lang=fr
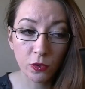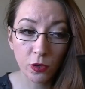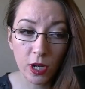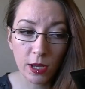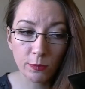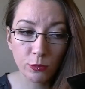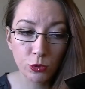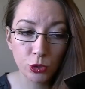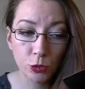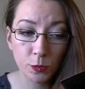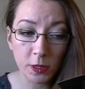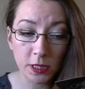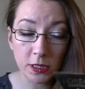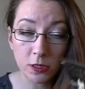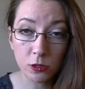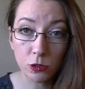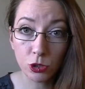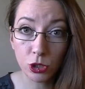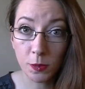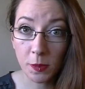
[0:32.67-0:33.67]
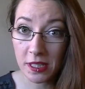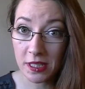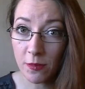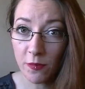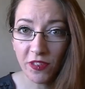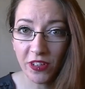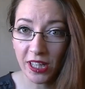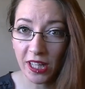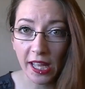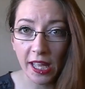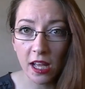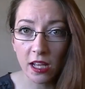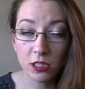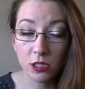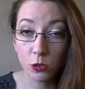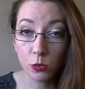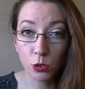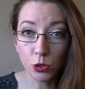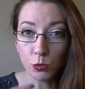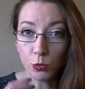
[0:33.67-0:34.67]
sur la bouche parce que je sais pas ça me fait une
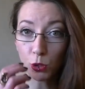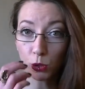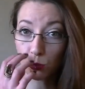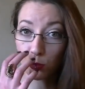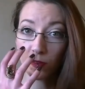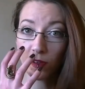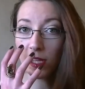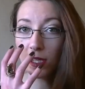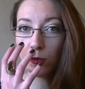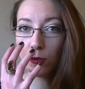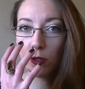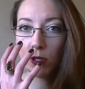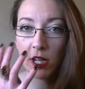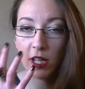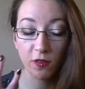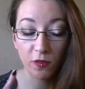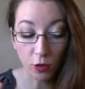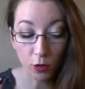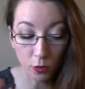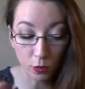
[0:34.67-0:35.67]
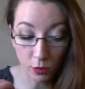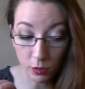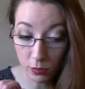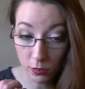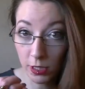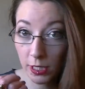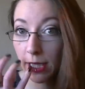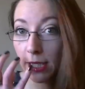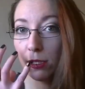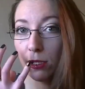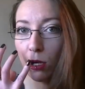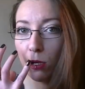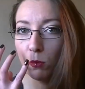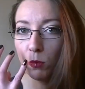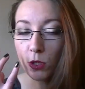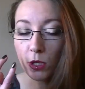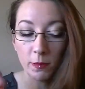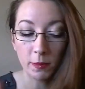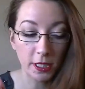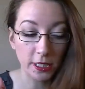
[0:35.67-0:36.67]
réaction je me retrouve avec une lèvre euh,
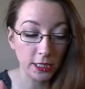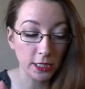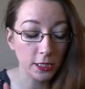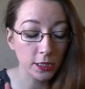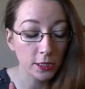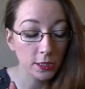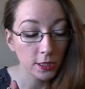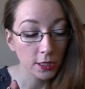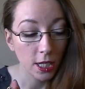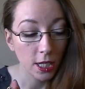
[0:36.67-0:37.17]
énorme quoi le matin